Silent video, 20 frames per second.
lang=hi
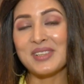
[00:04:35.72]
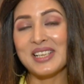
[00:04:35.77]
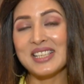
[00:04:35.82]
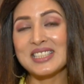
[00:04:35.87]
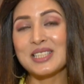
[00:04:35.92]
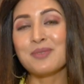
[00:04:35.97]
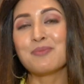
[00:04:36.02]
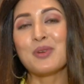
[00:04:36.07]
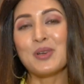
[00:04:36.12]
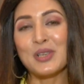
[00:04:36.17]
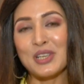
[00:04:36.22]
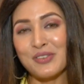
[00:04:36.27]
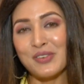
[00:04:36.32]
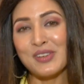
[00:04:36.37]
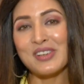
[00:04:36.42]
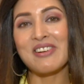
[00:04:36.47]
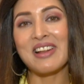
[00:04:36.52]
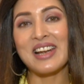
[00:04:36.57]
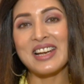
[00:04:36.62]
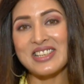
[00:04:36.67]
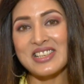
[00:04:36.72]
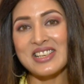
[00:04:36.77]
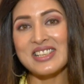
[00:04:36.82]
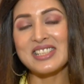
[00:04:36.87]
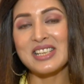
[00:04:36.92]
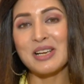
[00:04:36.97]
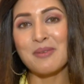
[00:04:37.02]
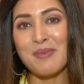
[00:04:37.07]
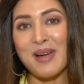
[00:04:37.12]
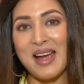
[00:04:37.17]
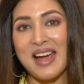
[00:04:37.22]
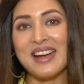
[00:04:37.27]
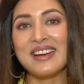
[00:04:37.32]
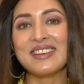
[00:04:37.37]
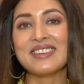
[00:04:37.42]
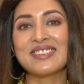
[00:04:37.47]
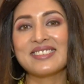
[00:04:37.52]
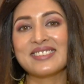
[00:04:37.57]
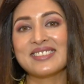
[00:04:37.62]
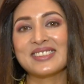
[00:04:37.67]
इट्स अ ब्यूटिफुल रिलेशनशिप
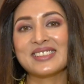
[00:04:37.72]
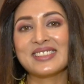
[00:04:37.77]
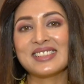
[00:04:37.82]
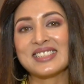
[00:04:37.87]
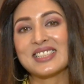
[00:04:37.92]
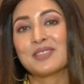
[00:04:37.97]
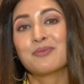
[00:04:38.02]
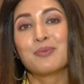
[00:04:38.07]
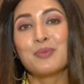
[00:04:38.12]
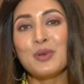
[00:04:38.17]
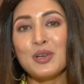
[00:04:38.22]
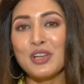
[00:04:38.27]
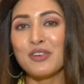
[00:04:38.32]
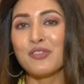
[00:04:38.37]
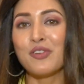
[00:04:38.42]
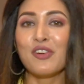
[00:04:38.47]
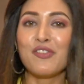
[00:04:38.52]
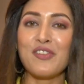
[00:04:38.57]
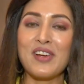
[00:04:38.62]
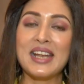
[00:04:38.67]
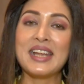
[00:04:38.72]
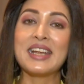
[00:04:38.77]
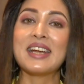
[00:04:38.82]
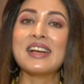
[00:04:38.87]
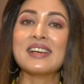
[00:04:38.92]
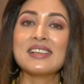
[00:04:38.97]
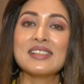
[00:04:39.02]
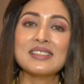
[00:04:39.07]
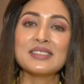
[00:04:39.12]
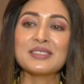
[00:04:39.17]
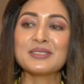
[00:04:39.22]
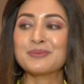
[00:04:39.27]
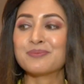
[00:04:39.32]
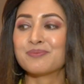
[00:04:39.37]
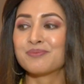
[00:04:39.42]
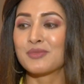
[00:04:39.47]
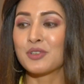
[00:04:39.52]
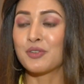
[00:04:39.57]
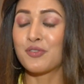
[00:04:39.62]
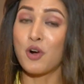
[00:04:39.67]
एंड इट्स अ ब्यूटिफुल फीलिंग एंड
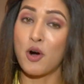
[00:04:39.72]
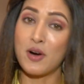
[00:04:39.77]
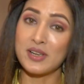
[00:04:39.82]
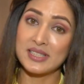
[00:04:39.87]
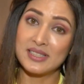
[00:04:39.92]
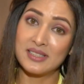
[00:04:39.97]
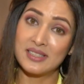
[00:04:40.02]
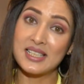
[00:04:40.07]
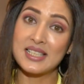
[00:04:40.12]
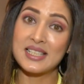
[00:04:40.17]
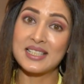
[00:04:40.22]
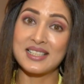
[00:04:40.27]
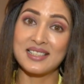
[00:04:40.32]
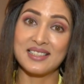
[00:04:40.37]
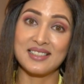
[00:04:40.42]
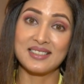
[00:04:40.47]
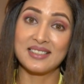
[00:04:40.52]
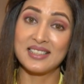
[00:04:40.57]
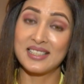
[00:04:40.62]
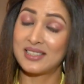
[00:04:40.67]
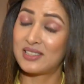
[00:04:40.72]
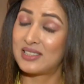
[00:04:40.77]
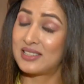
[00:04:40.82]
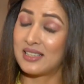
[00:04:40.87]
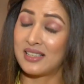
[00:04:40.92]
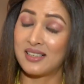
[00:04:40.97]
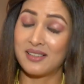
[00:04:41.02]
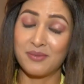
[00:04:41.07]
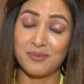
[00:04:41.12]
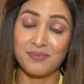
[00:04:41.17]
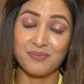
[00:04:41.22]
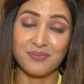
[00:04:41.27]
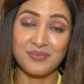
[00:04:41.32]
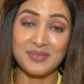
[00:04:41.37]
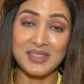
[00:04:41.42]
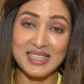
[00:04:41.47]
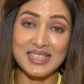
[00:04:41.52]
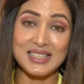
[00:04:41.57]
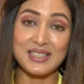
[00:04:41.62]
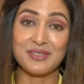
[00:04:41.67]
ऑफकोर्स दिस दिस
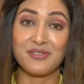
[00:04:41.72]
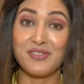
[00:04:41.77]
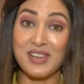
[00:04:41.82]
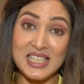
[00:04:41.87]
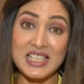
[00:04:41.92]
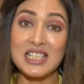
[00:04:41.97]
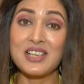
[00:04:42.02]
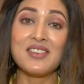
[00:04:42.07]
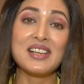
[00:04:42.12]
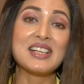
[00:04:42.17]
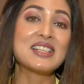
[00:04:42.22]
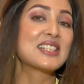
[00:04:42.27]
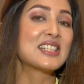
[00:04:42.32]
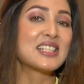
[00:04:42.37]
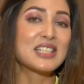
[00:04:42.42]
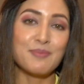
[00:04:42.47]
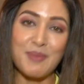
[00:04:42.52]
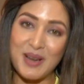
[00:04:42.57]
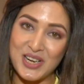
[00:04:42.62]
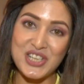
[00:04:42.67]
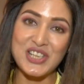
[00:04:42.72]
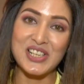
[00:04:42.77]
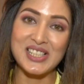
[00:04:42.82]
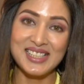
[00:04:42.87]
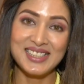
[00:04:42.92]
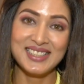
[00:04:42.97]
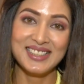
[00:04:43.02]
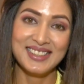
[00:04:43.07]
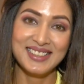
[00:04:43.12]
दिस फेस्टिवल इज स्पेशल